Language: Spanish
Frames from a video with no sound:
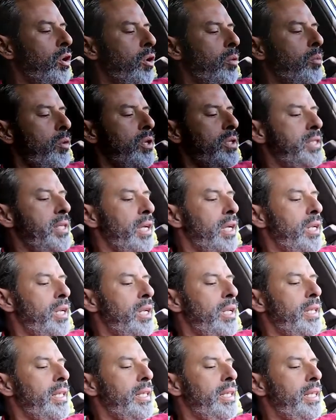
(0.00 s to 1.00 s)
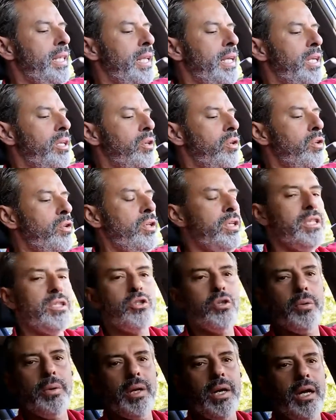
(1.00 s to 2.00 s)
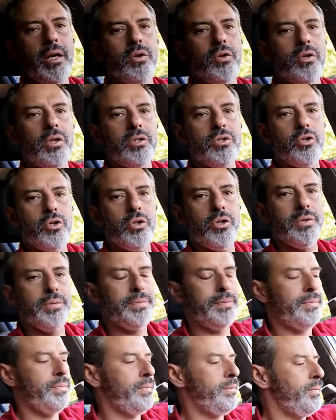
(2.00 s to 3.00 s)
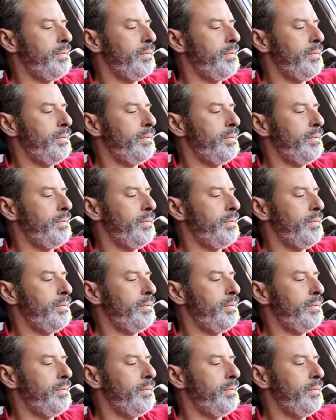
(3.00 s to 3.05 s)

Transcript: como el ser digno y soberano que soy.